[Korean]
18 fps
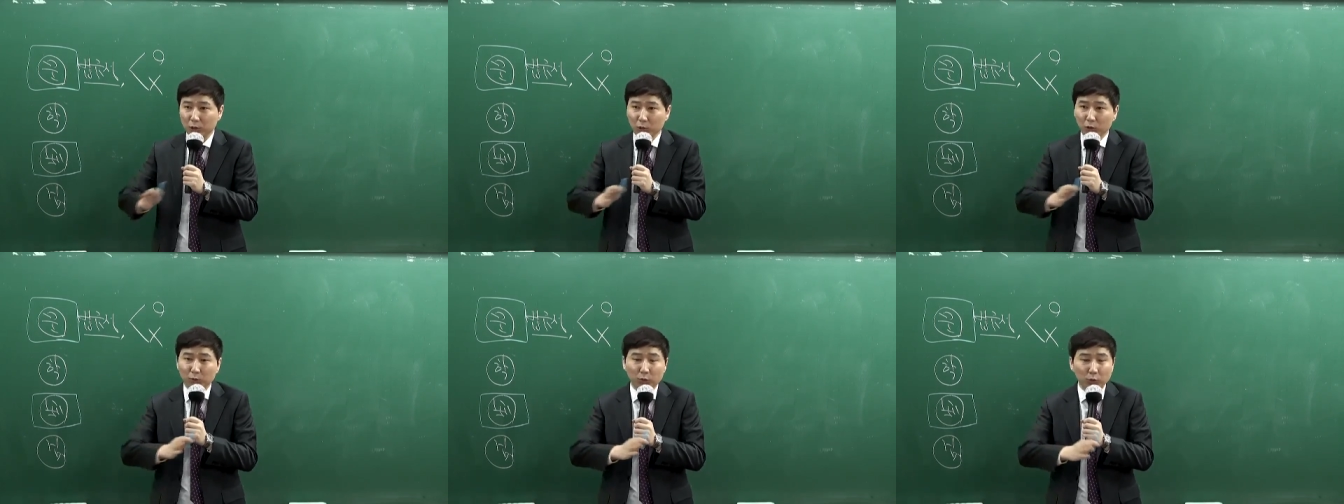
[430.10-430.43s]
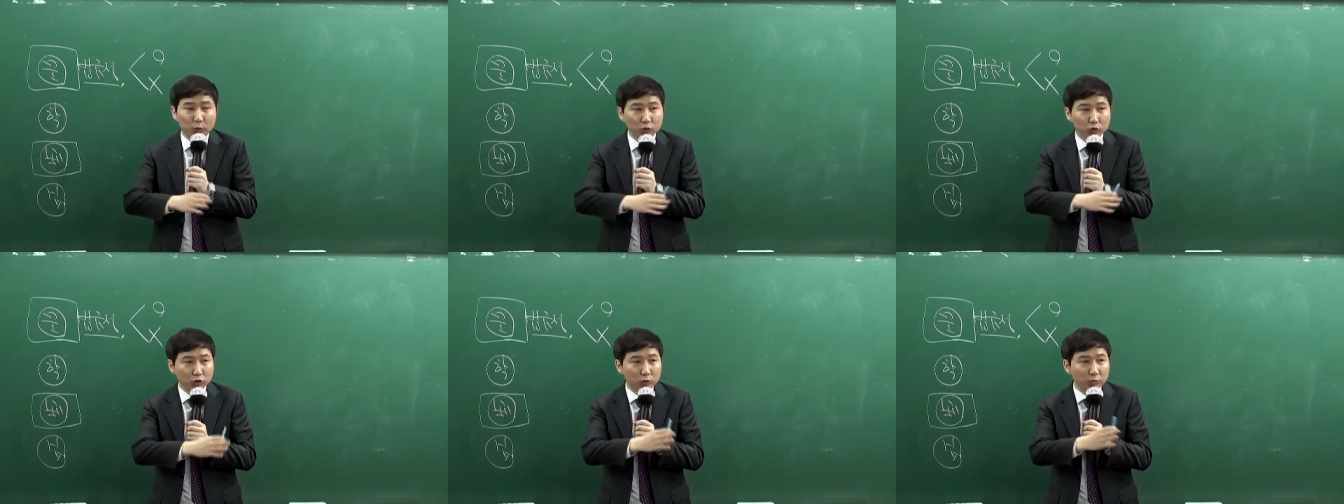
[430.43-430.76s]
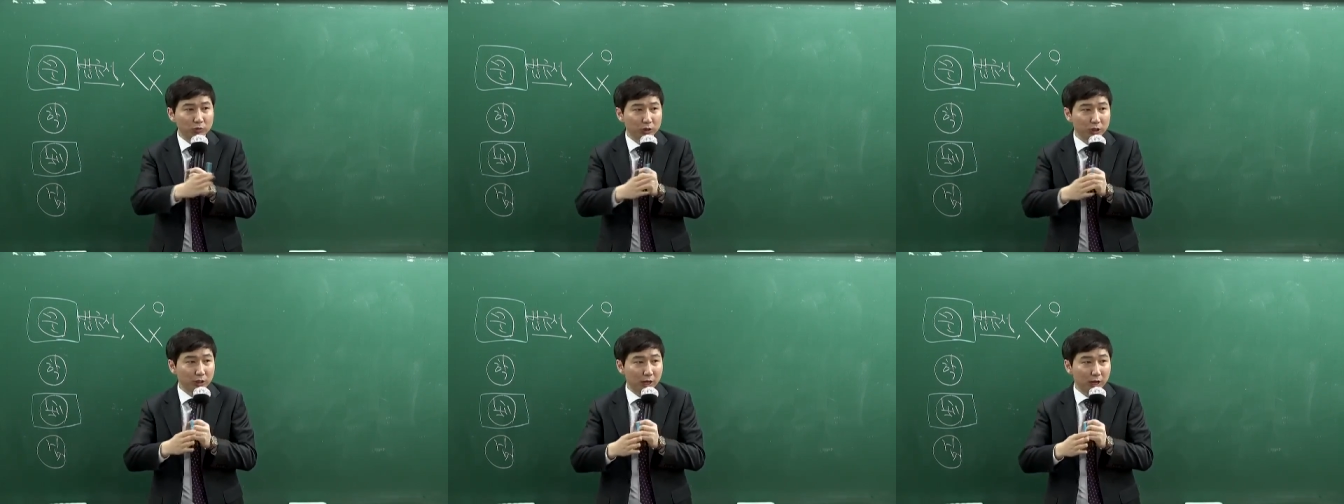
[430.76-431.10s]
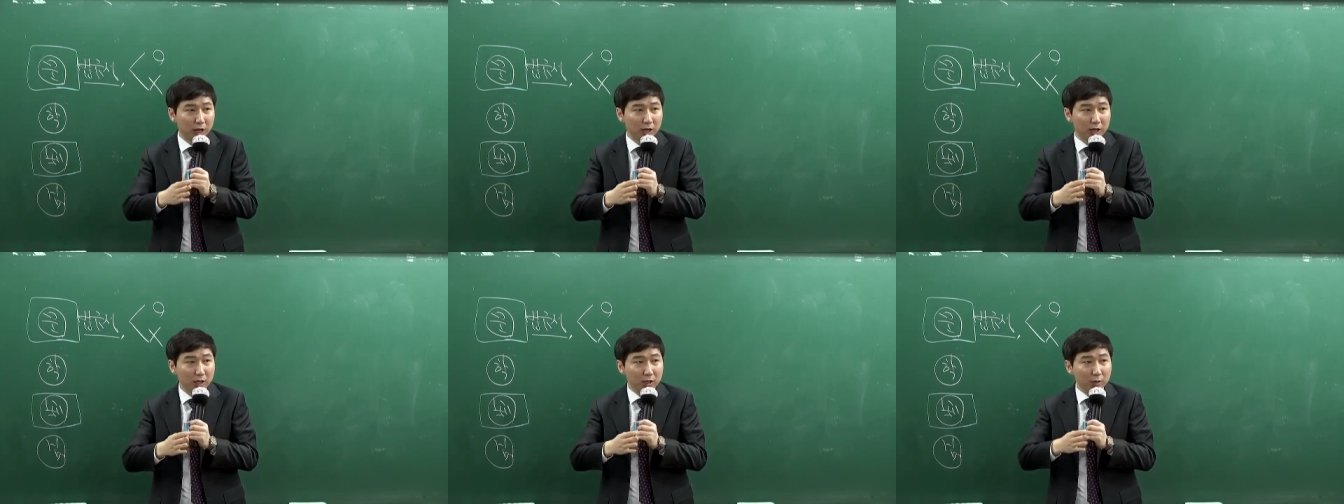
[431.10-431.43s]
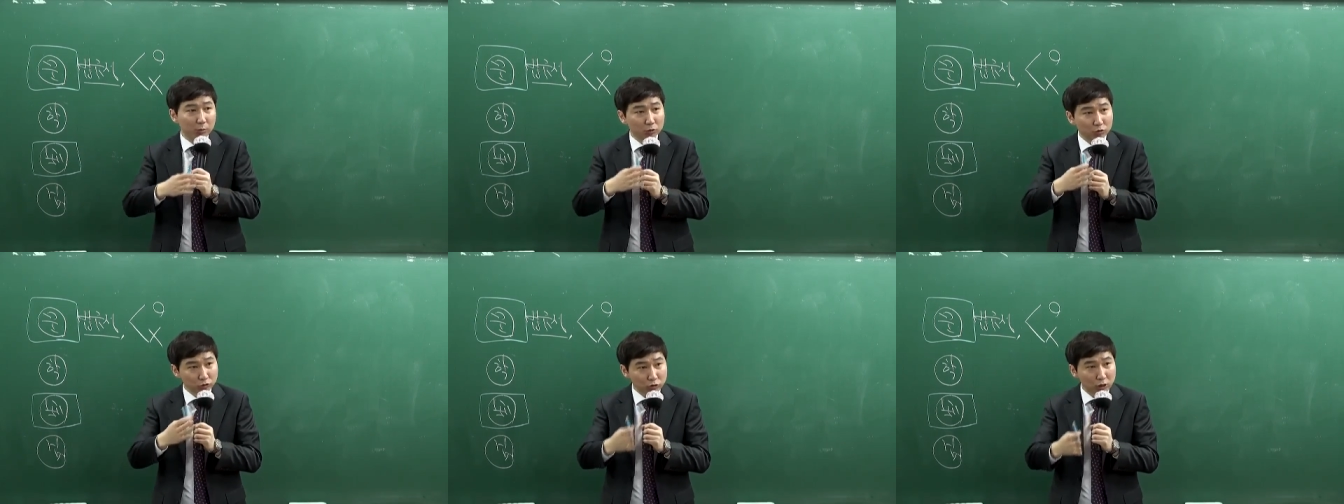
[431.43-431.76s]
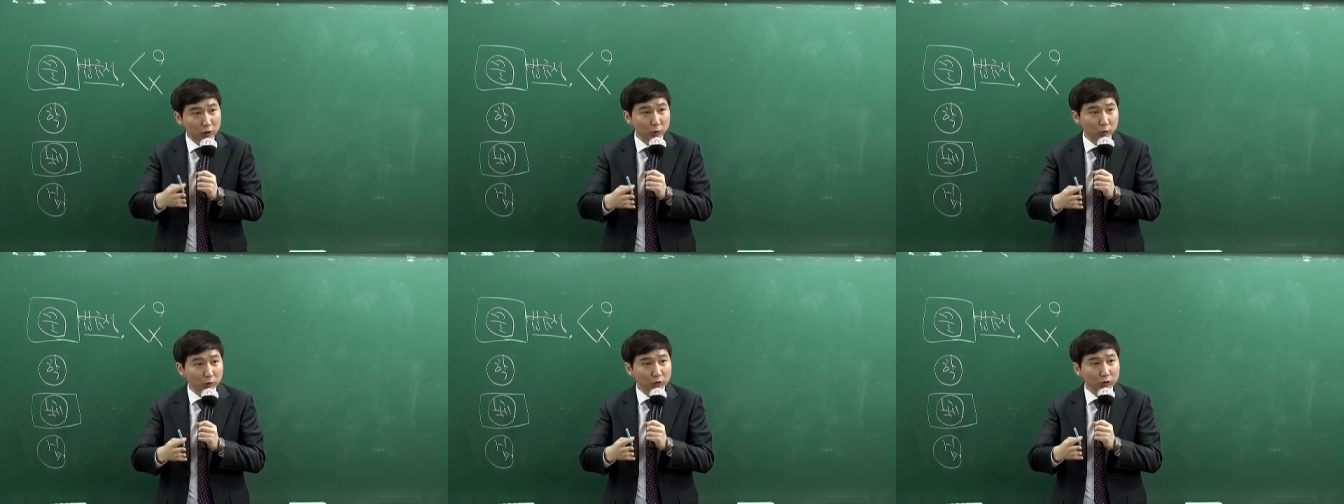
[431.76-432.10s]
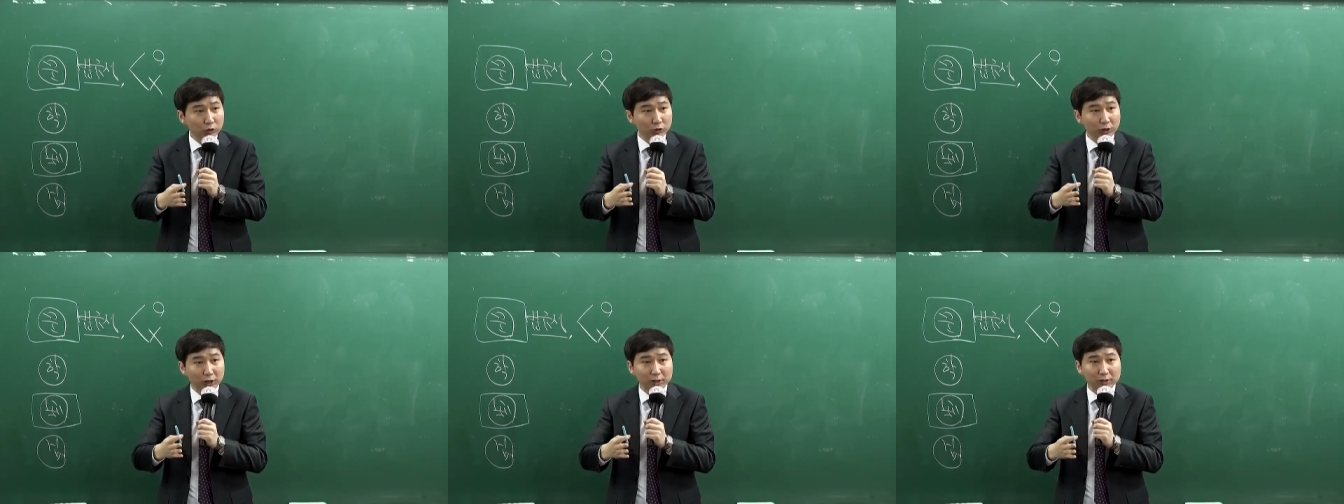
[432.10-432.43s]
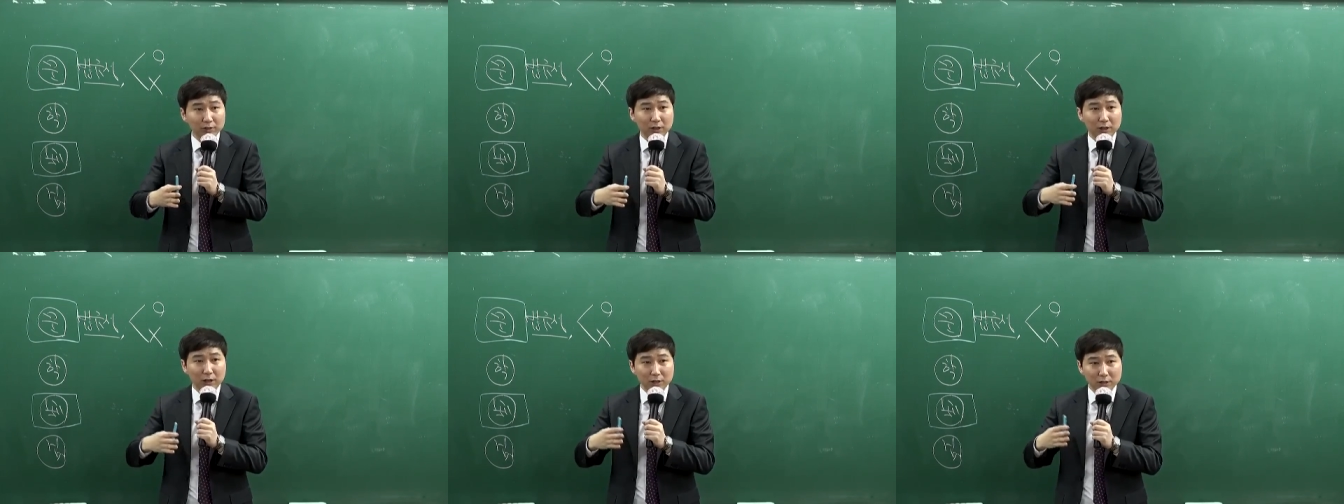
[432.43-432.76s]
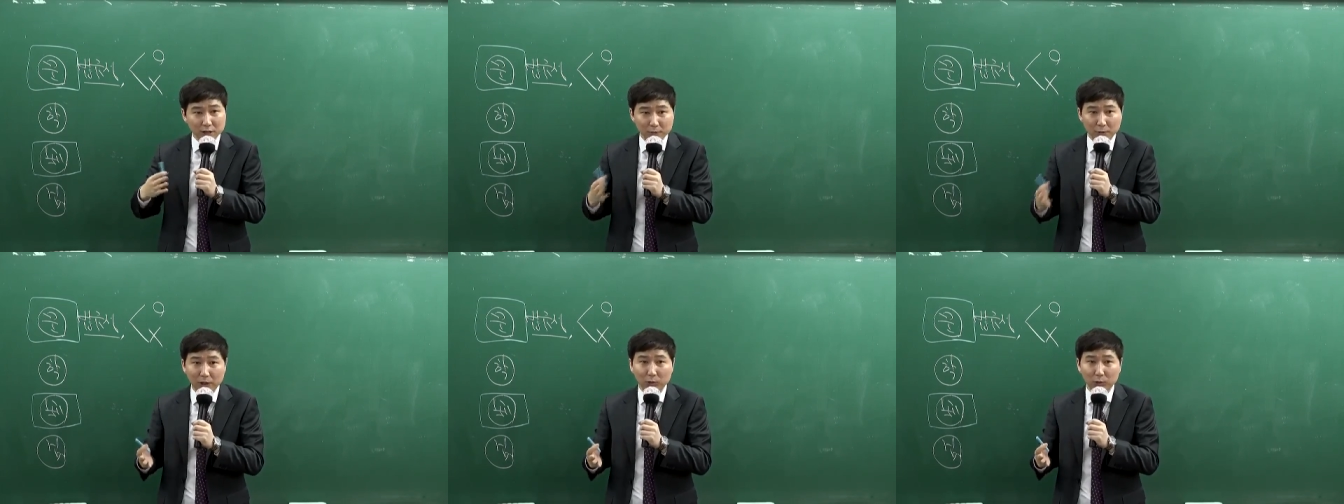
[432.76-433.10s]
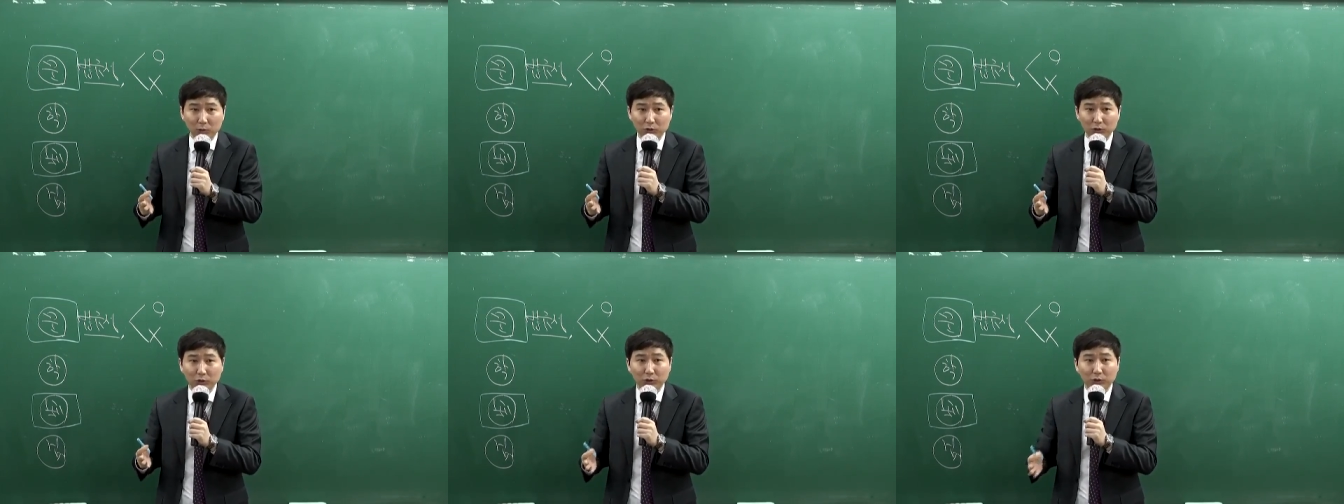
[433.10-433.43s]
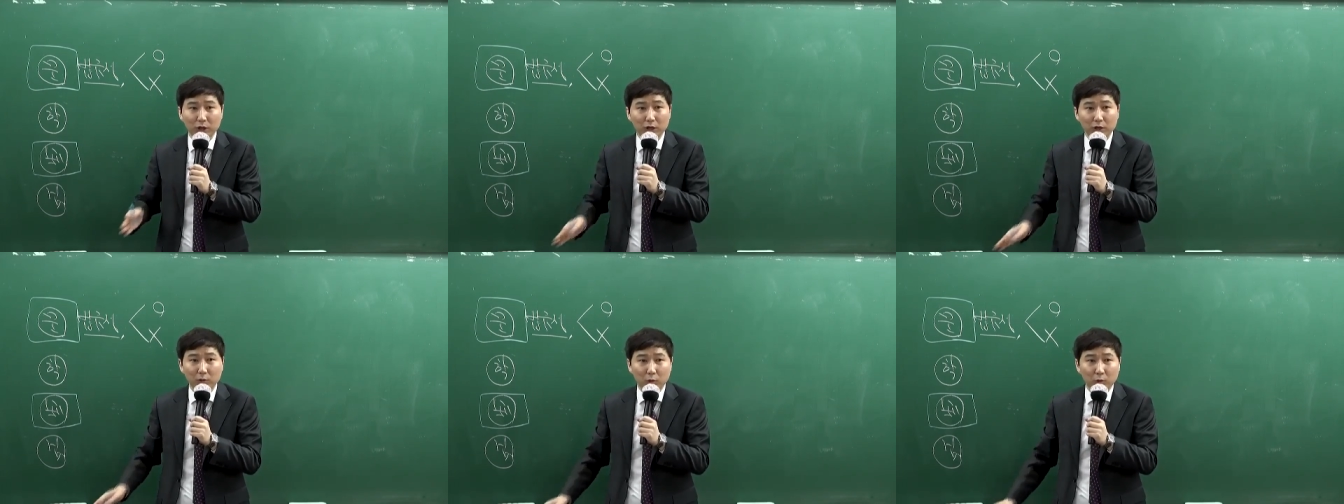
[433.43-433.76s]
노동법 교수님들이 다뭐 중앙노동위원회라든가 지방노동위원회,